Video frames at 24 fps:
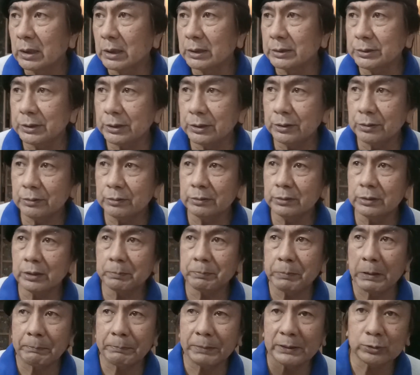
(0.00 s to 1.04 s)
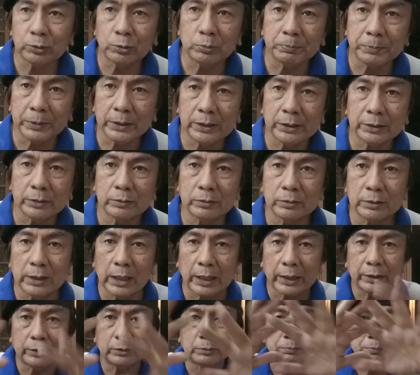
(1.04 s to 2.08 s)
Kasi yun yung nagpapatumbe, eh. yung
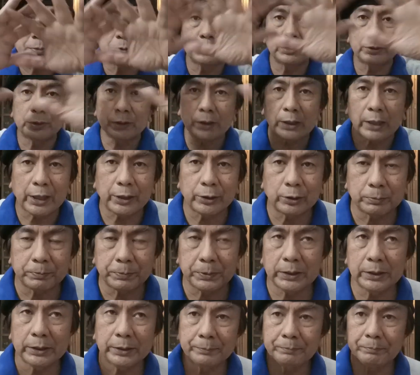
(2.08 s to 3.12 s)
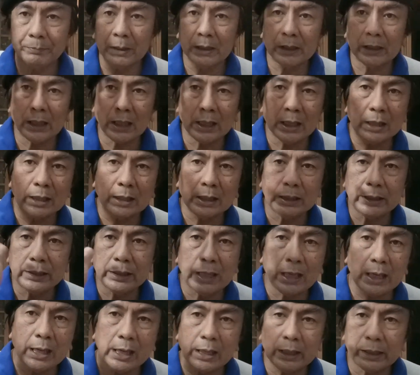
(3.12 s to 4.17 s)
laki ng puno, yung canopy, pagka
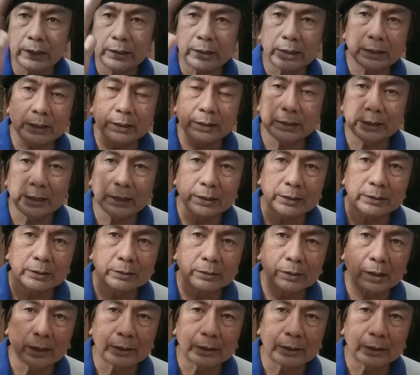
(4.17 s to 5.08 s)
hinahangin na ganyan,